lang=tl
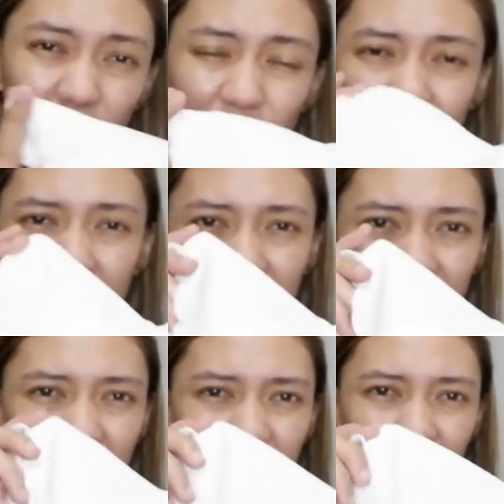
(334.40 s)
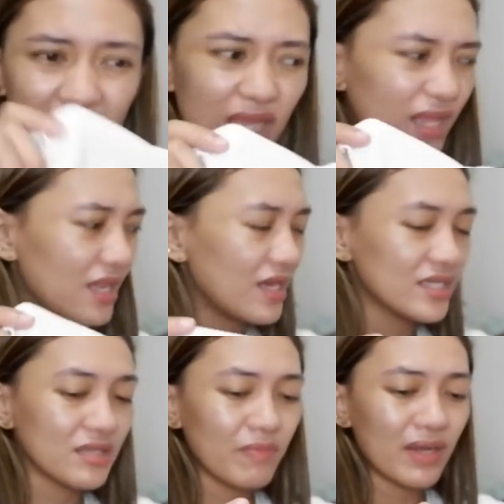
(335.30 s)
totoong knitted na tela
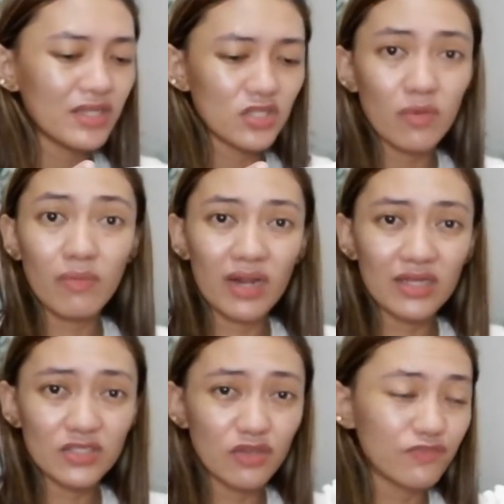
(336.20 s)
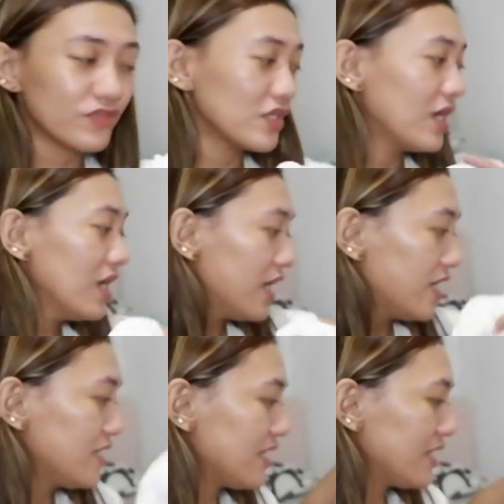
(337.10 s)
kasi parang sobrang soft niya.
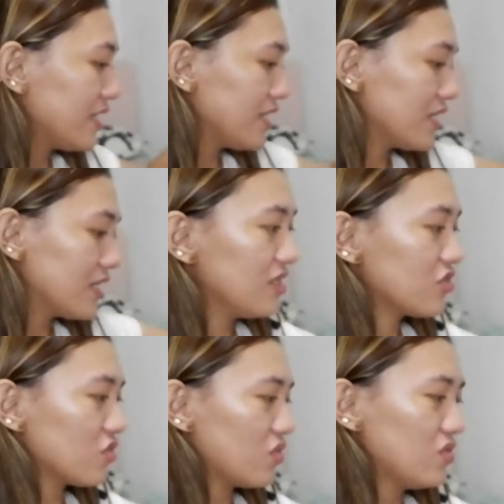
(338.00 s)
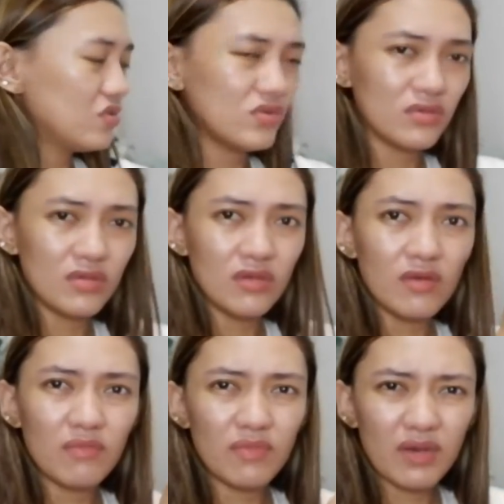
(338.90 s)
Unlike nito,
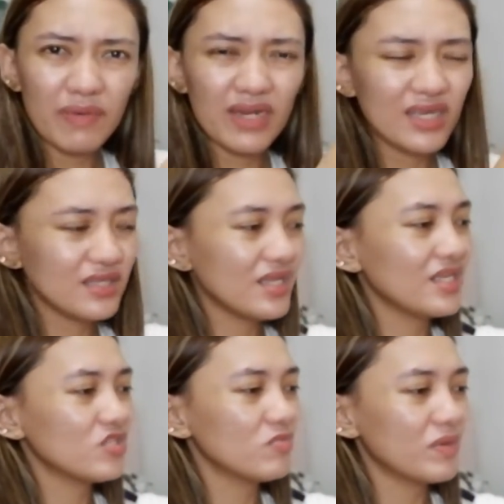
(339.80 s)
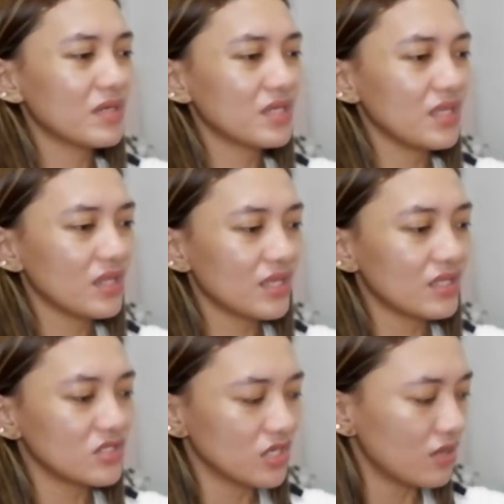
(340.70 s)
parang antigas ng
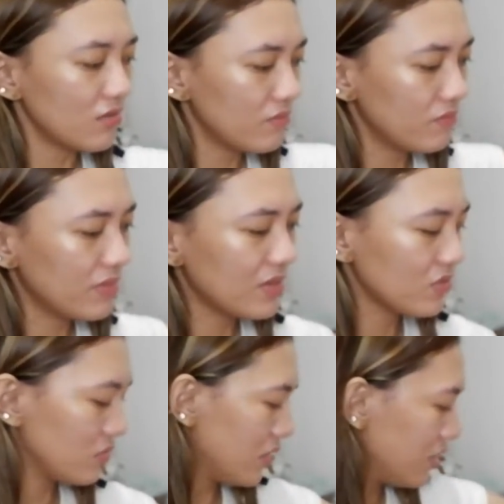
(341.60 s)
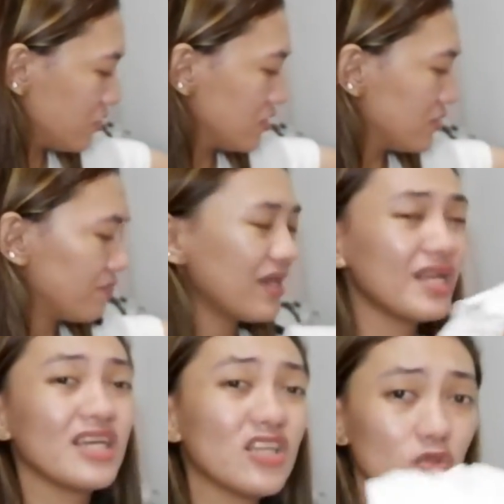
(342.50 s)
pagka-knitted niya. Pero, ayun,
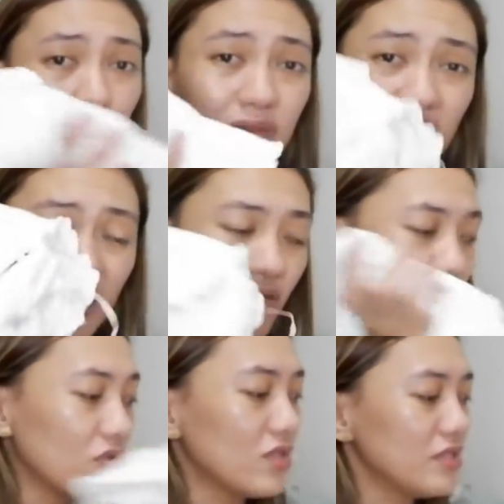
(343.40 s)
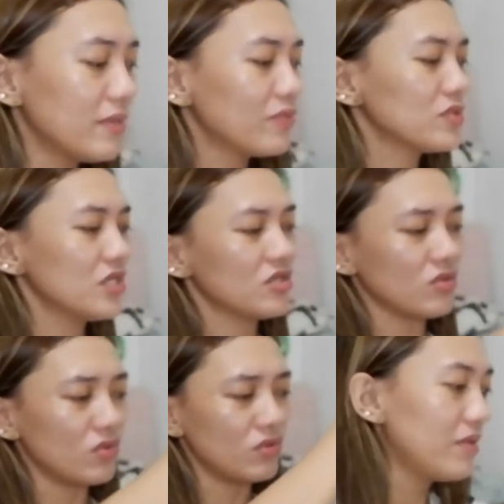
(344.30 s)
parang ito, beatable. Tapos
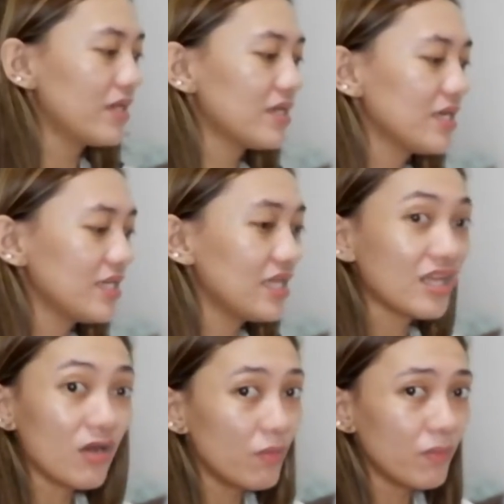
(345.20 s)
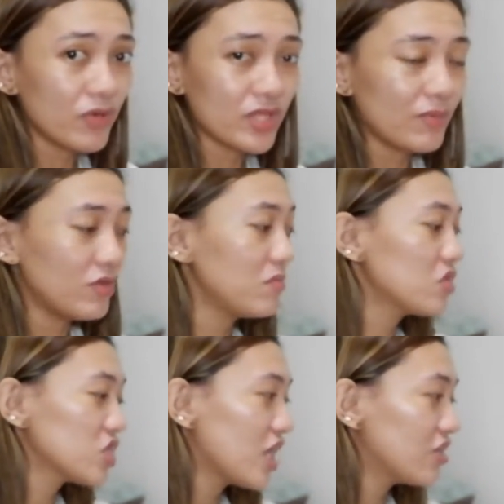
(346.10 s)
ito, parang hindi ka comfortable
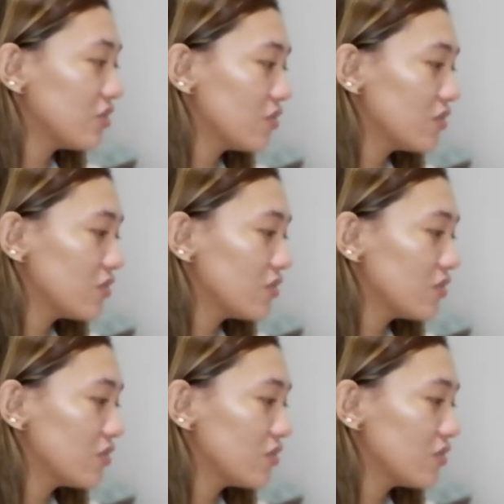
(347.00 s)
masyado.